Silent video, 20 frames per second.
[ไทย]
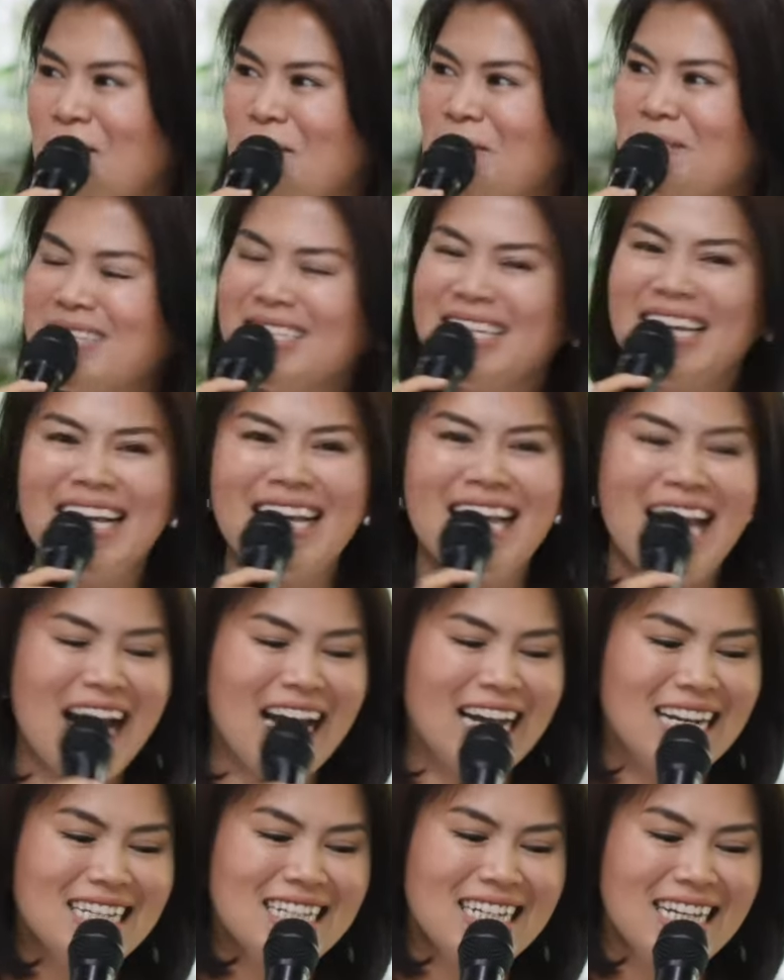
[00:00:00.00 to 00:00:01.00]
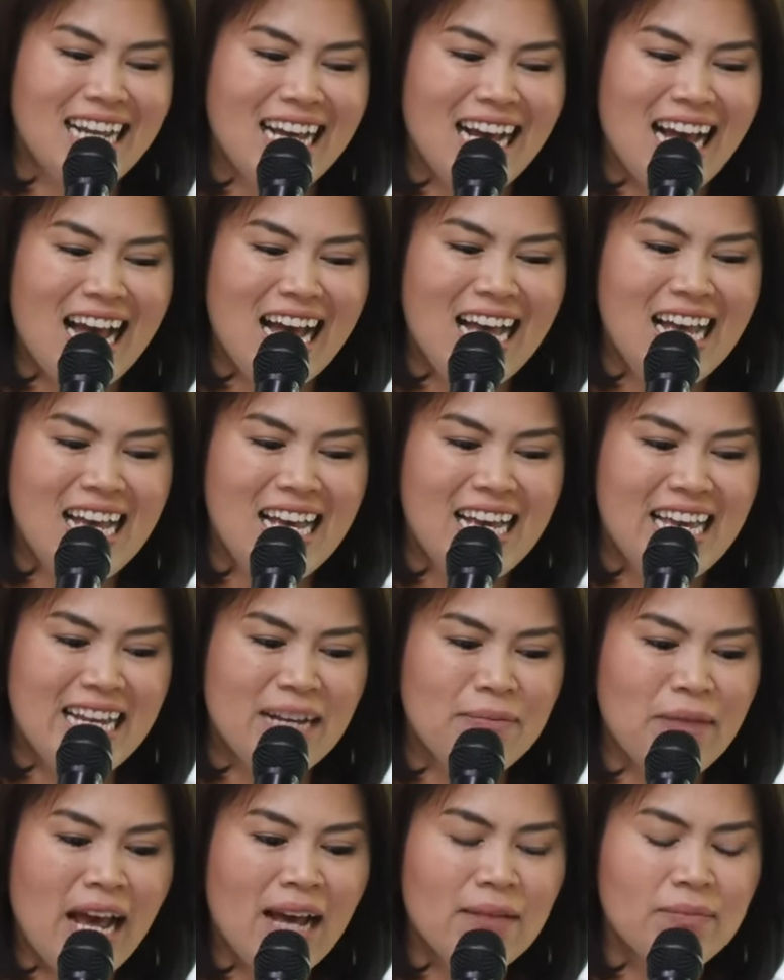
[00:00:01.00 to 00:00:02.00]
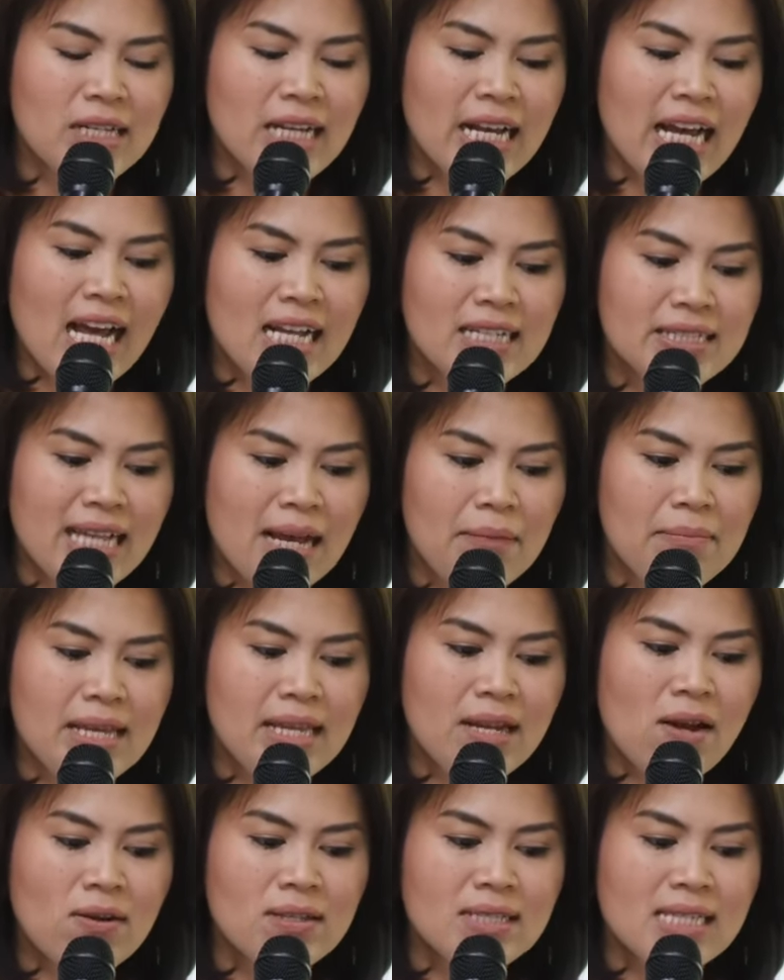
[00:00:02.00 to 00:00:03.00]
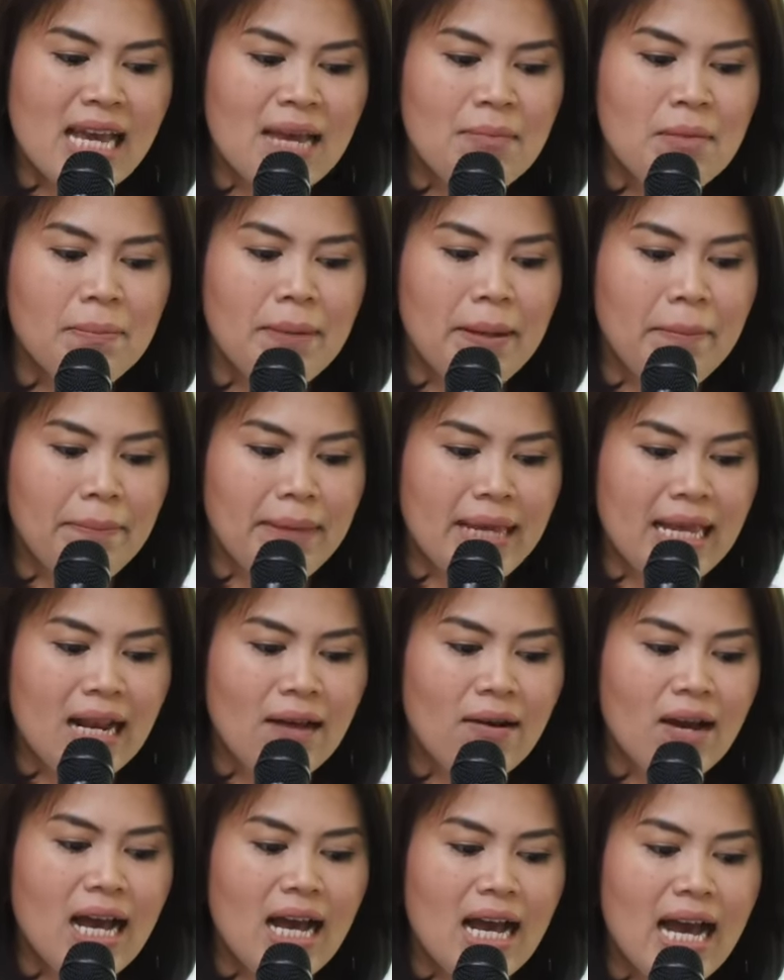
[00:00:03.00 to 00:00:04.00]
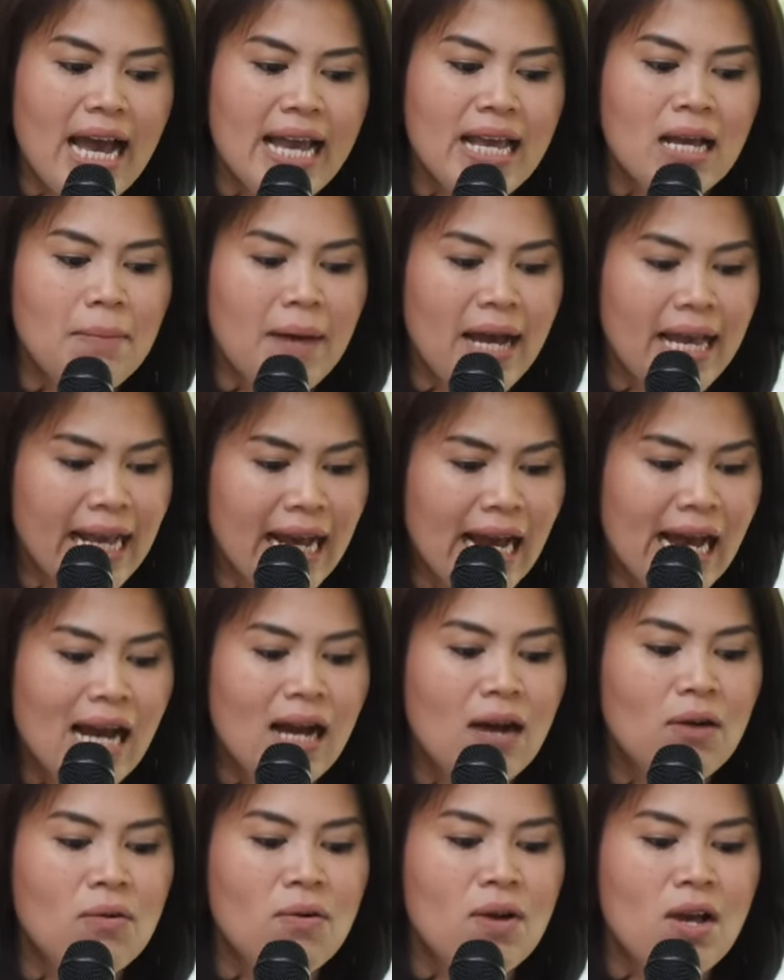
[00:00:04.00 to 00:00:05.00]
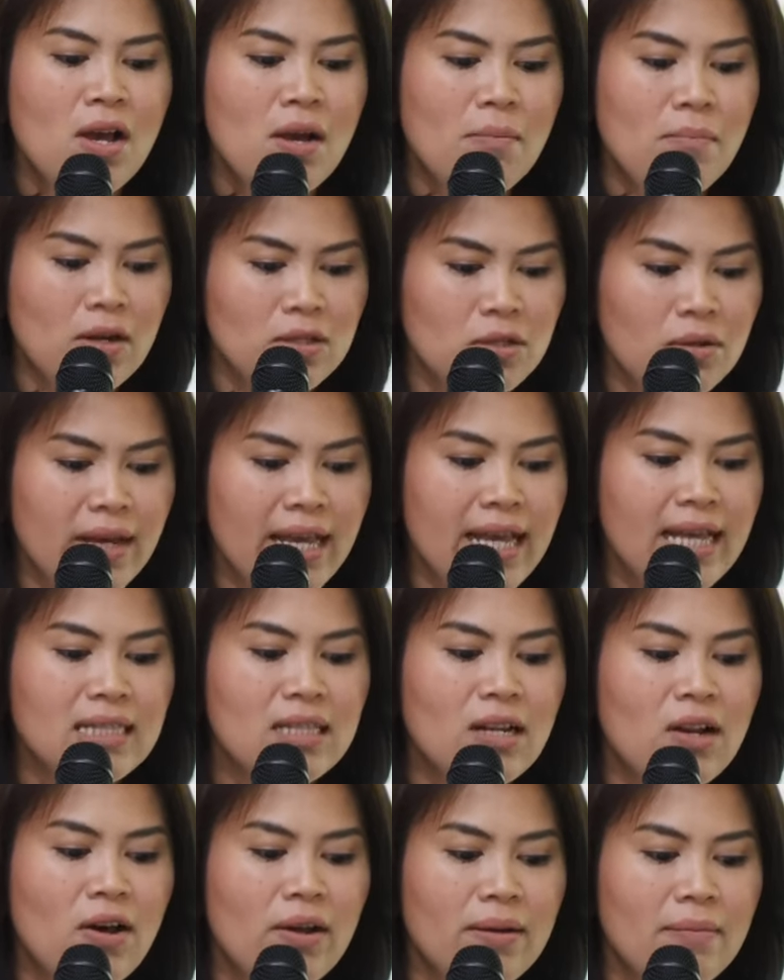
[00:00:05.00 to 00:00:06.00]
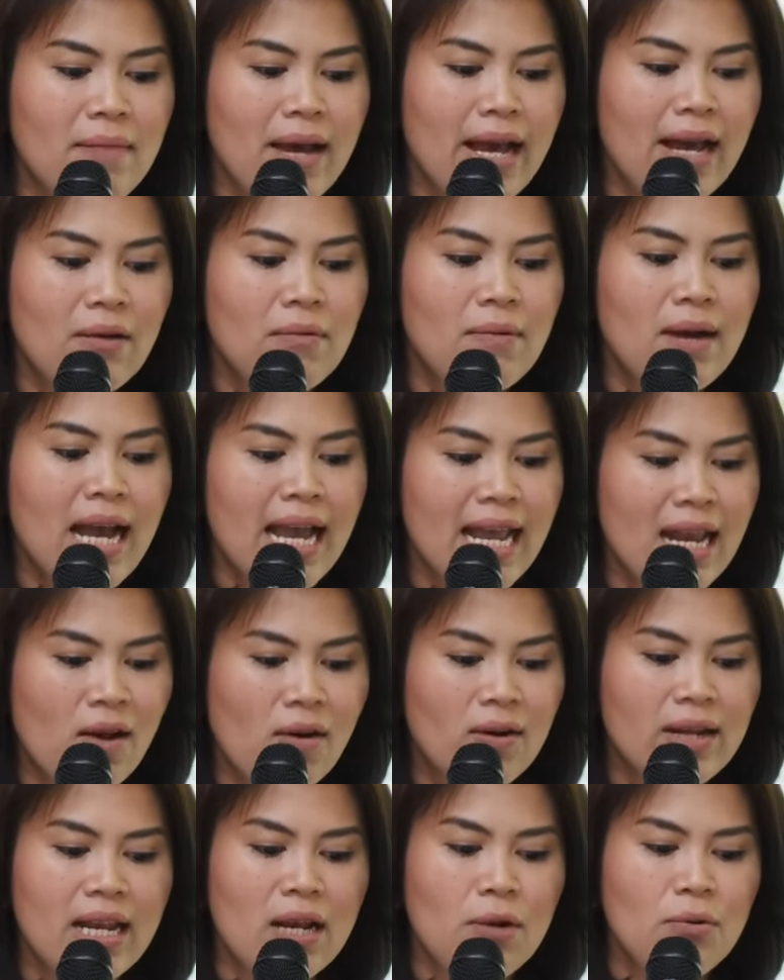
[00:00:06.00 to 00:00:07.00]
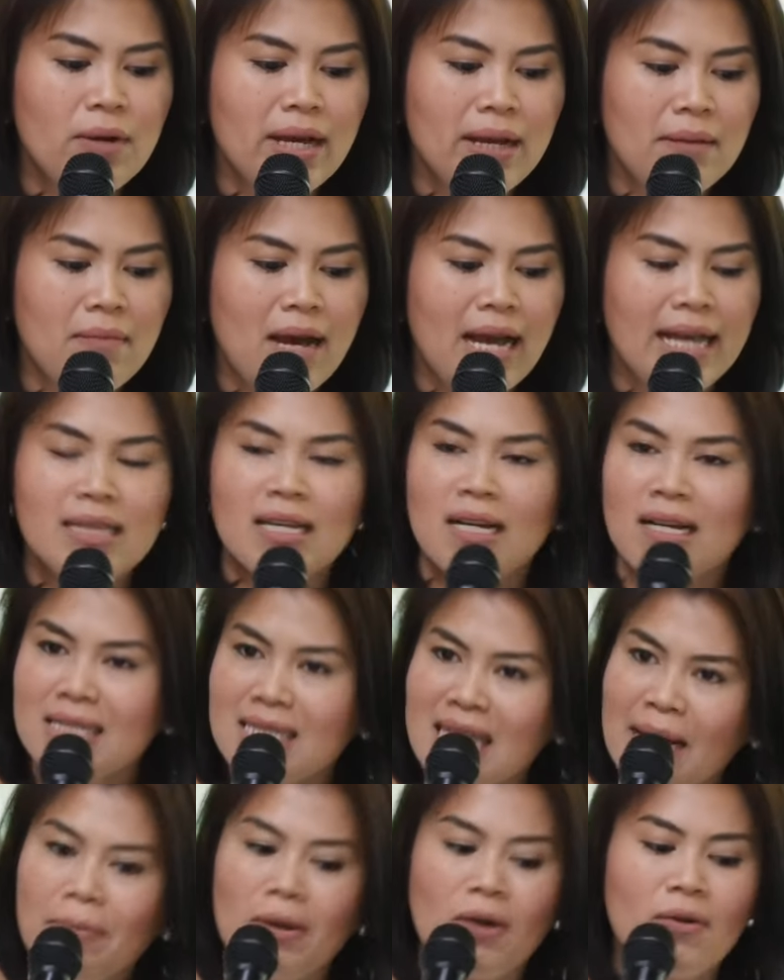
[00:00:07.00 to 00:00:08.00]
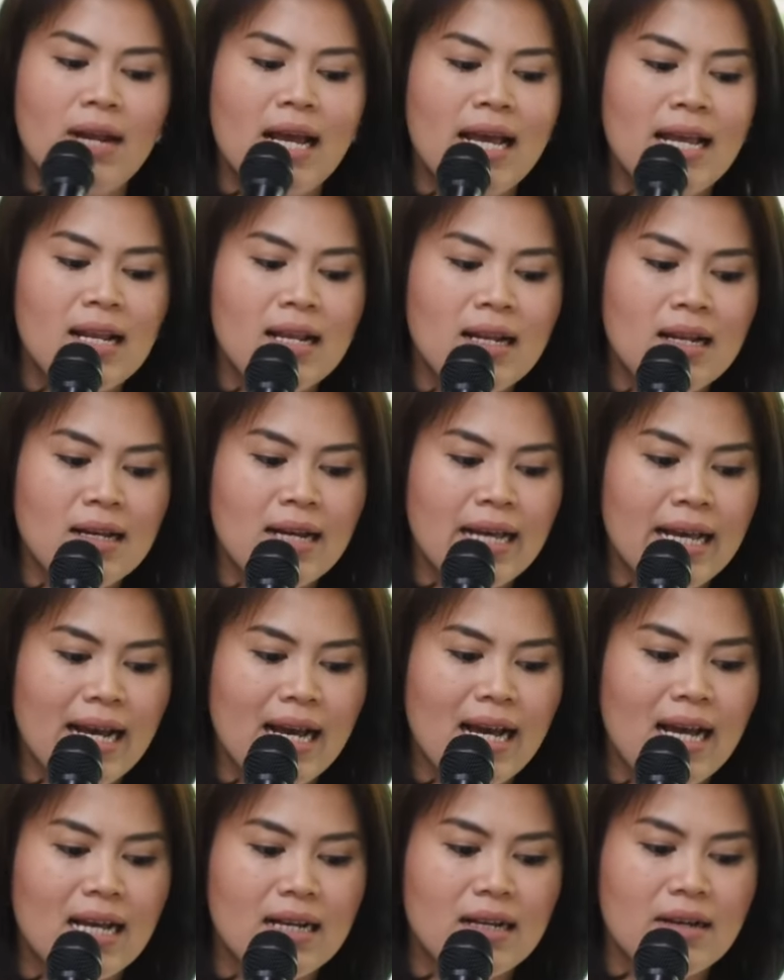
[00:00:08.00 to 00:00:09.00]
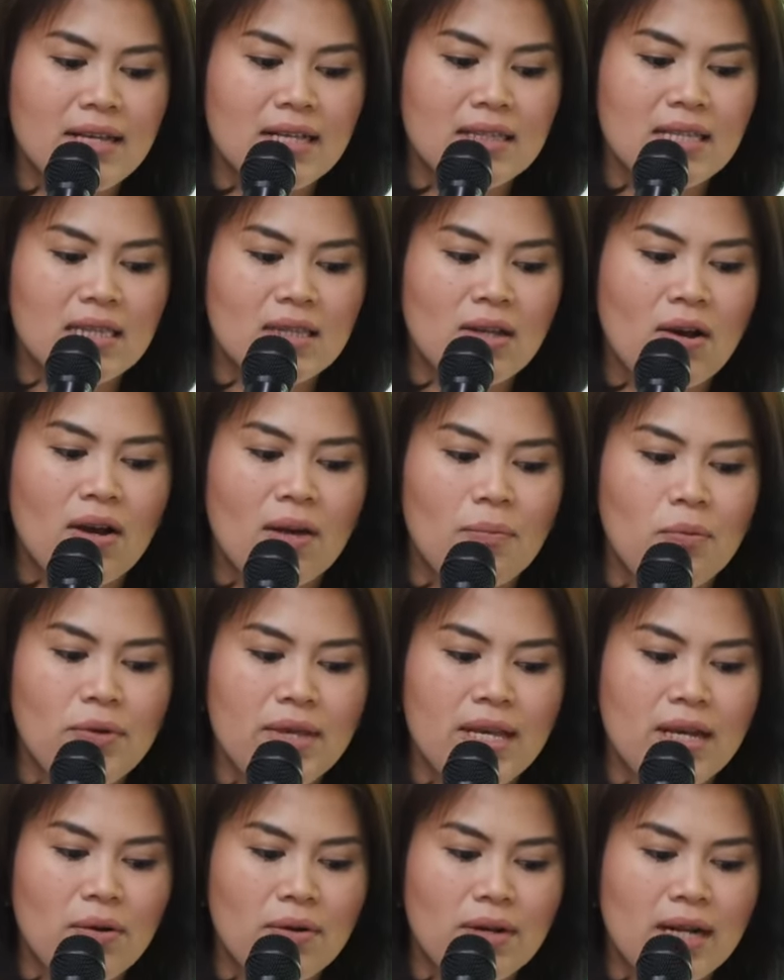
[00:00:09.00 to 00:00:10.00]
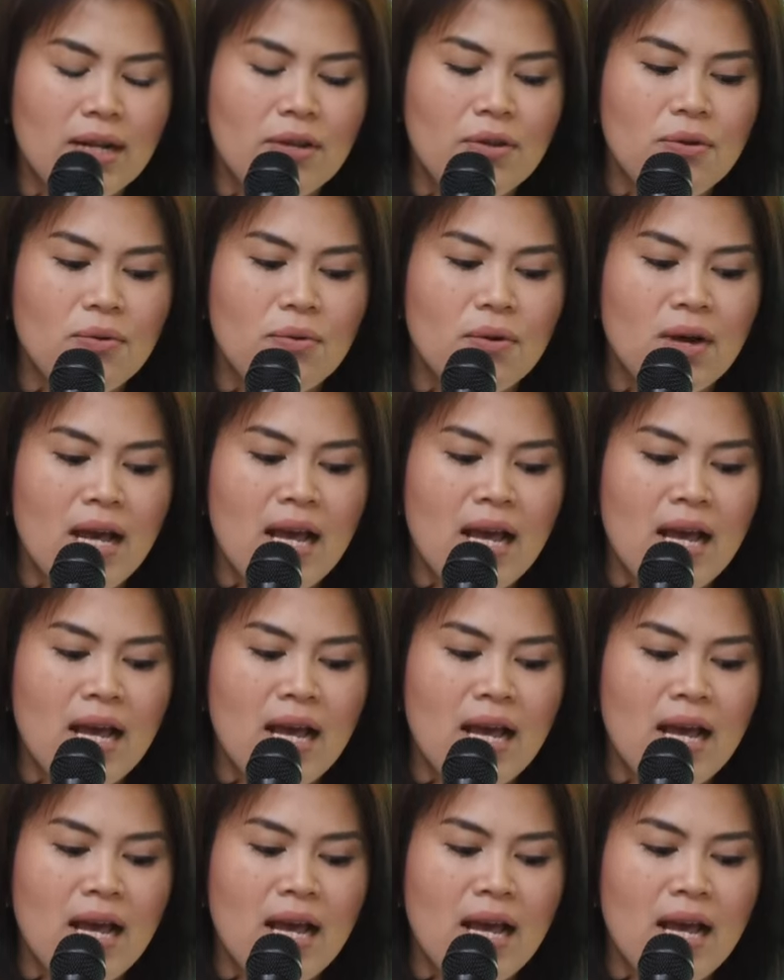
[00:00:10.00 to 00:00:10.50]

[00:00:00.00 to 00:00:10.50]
ทุกสิ่งอย่างเลยนะคะอีกคำถามนึงค่ะสามีนอกใจมาเป็นปีแล้วค่ะให้อภัยเขาบอกตัวเองตลอดมาว่าให้ลองเรียนรู้กันใหม่แต่ก็จับเขาได้เรื่อยๆค่ะก็ยังติดต่อกับผู้หญิงคนนั้นอยู่